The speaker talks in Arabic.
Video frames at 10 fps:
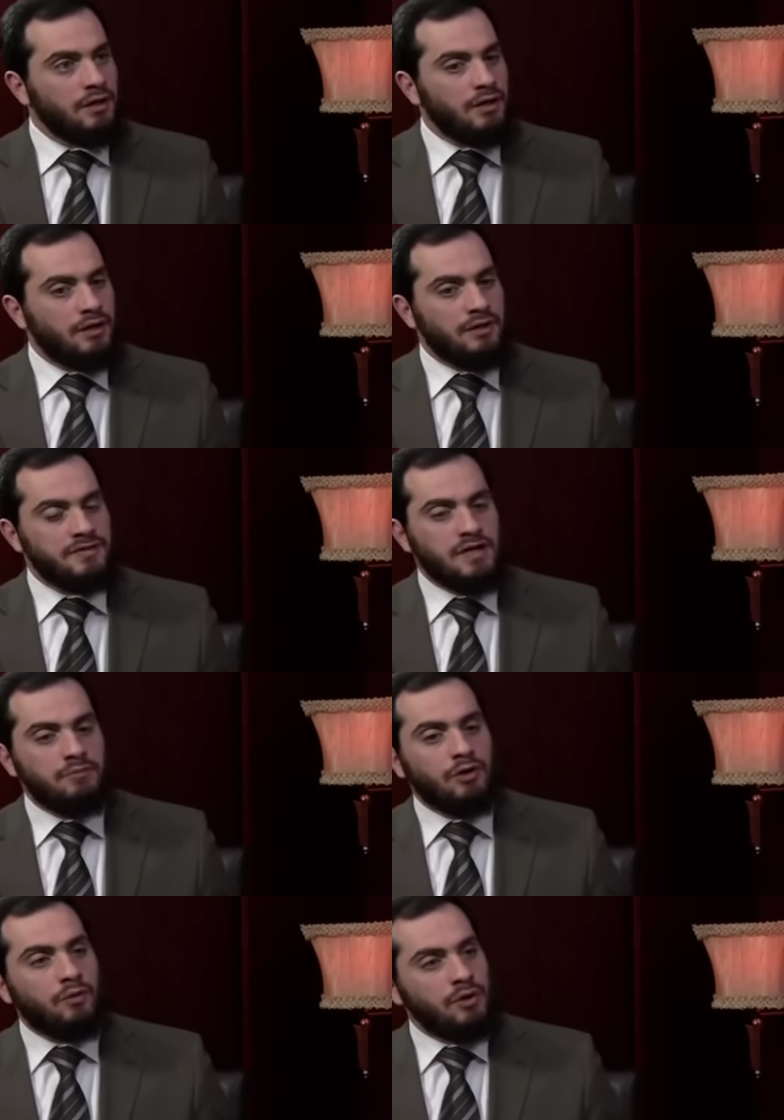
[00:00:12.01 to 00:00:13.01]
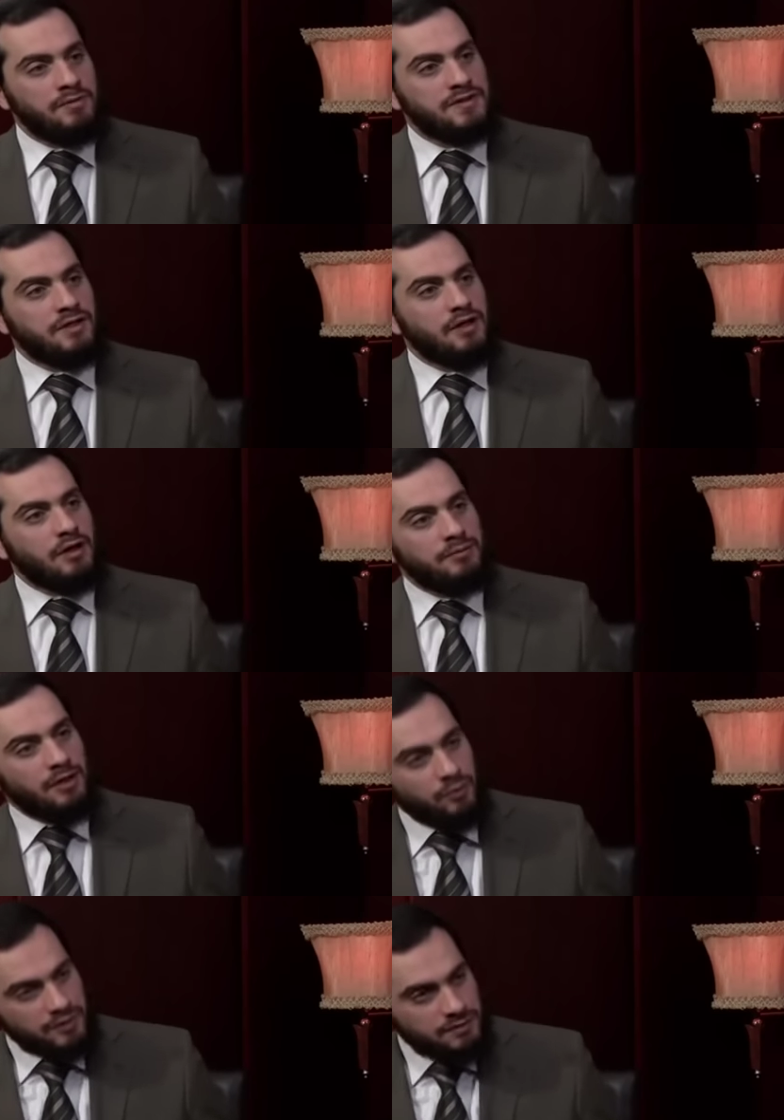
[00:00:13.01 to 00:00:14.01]
آه انسان بده يروح بالسياره
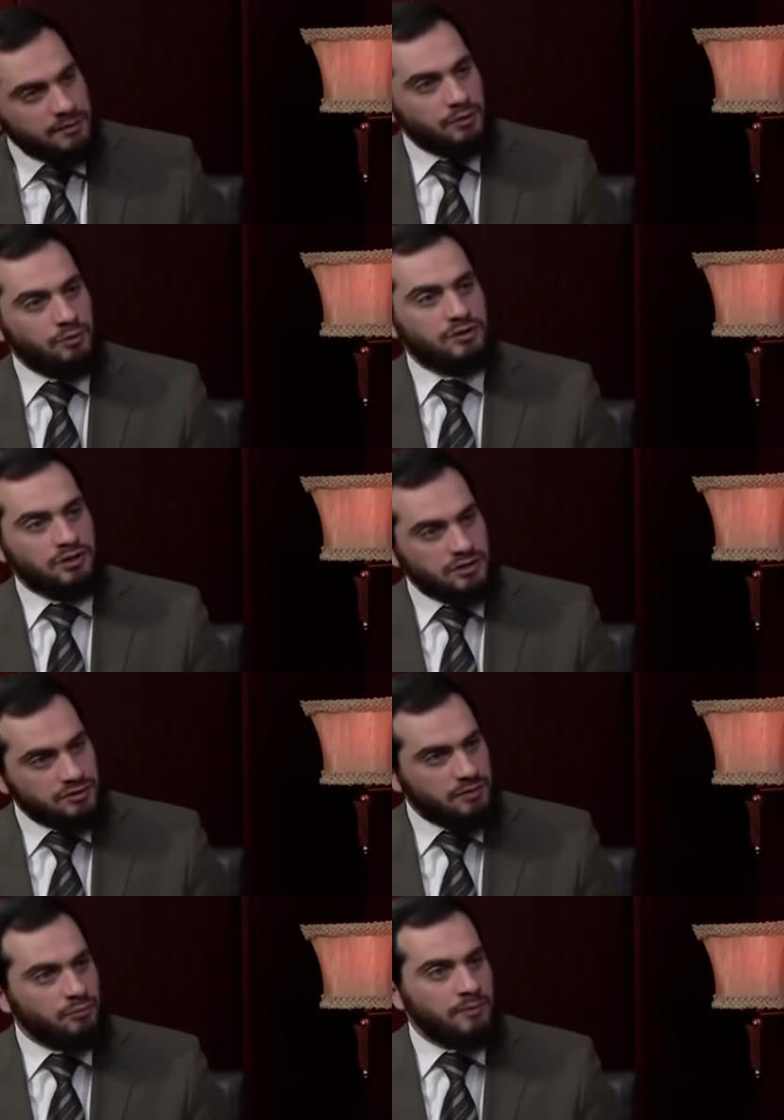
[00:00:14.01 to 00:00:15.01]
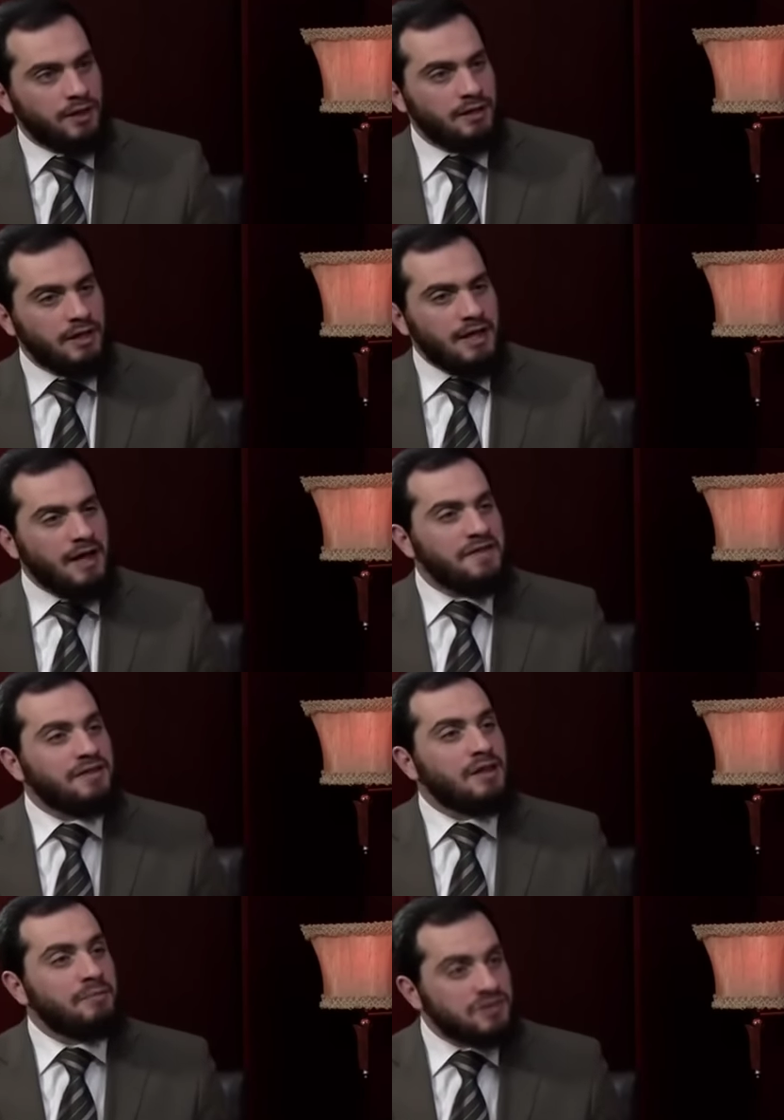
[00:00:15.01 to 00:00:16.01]
بيروح زميلته وتجلس جنبه معا هذا
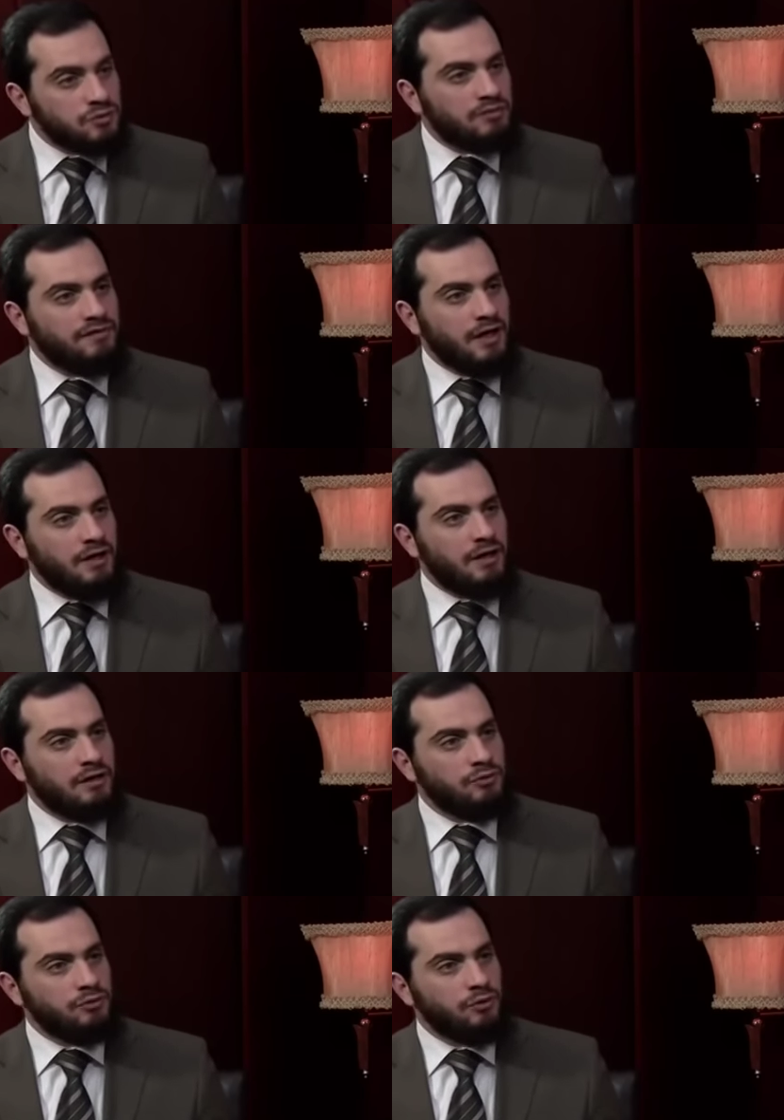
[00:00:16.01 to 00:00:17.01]
التبسط في العلاقه